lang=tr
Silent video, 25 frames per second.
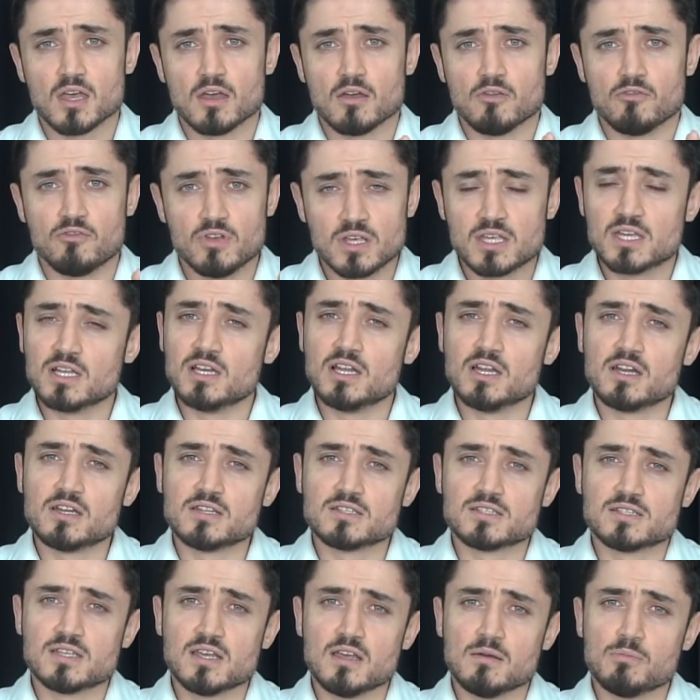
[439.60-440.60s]

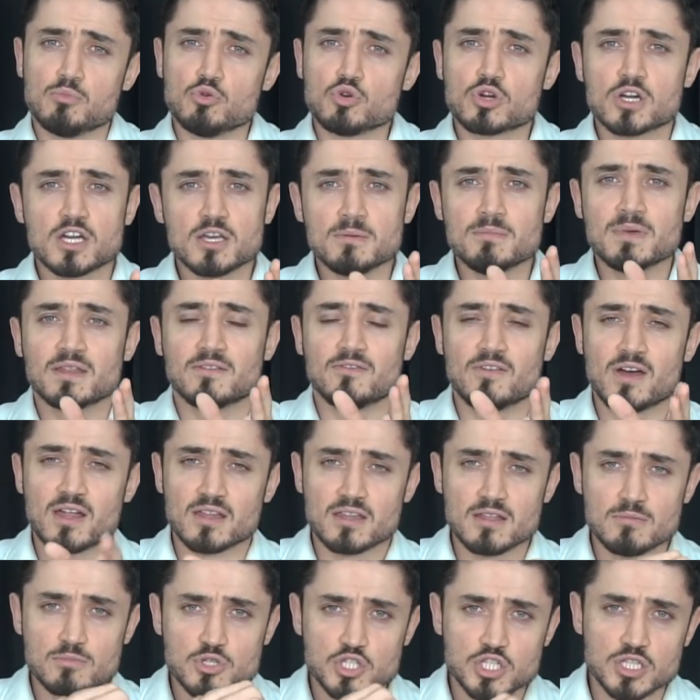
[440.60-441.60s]
Fikirlerinize büyük kıymet
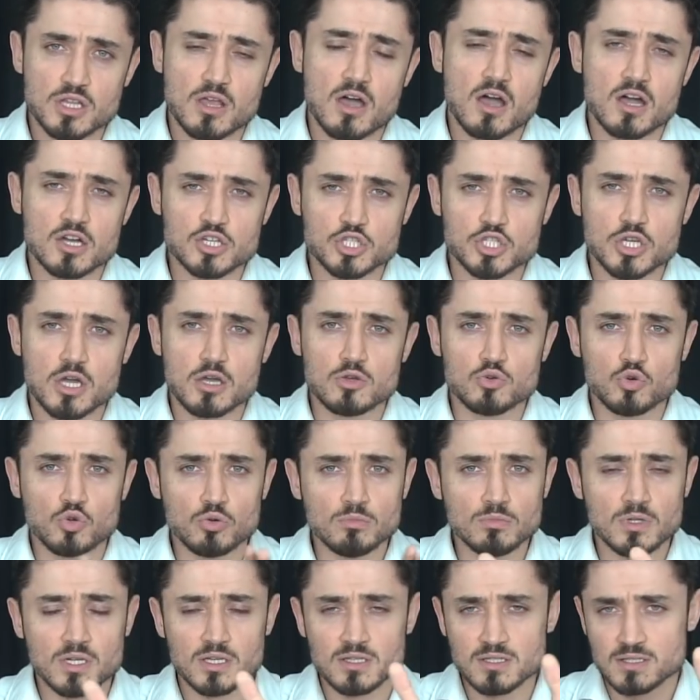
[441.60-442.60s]
verdiğim için aşağı
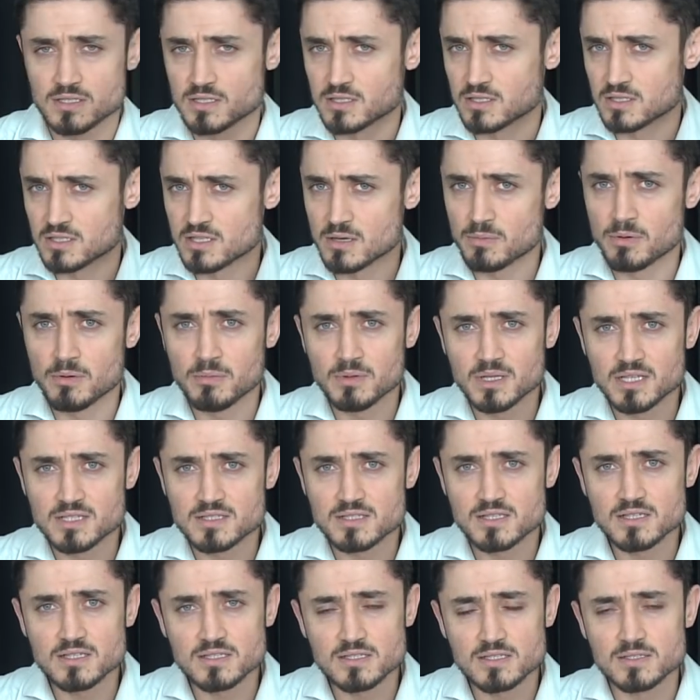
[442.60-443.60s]
yorumlarınızı
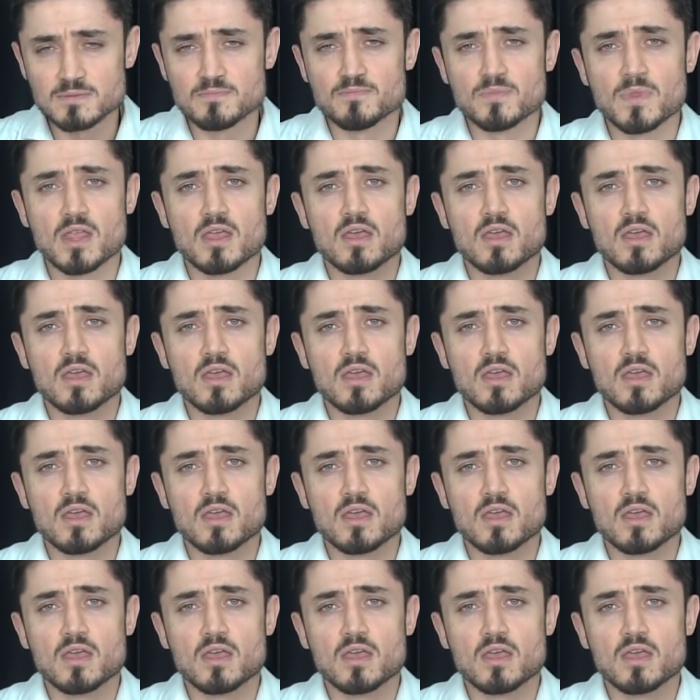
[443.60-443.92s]
yapabilirsiniz.